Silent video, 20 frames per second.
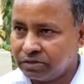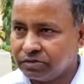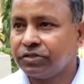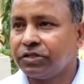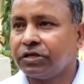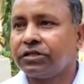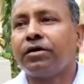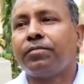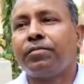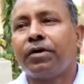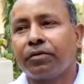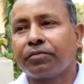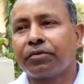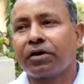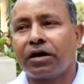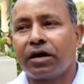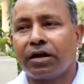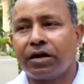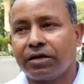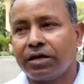राजनीतिक दबाव
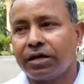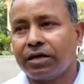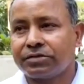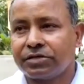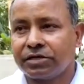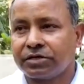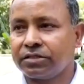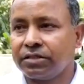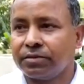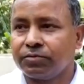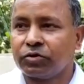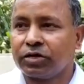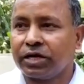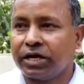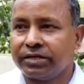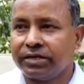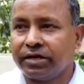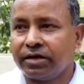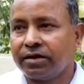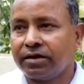के कारण ये ऐसा कदम
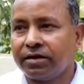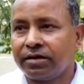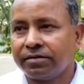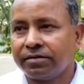उठाया